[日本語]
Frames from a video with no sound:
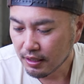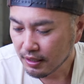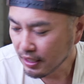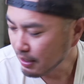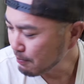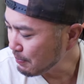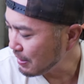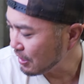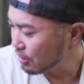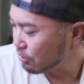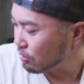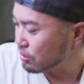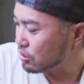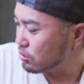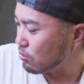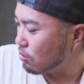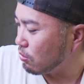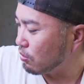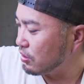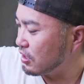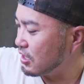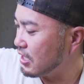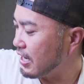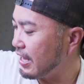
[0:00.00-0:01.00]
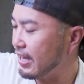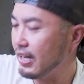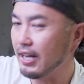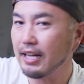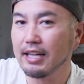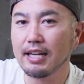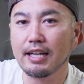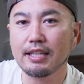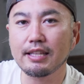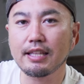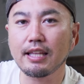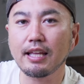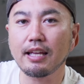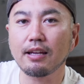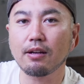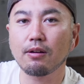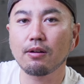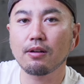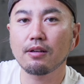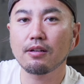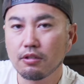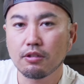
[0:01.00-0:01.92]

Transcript: でまあ一つここに例外があって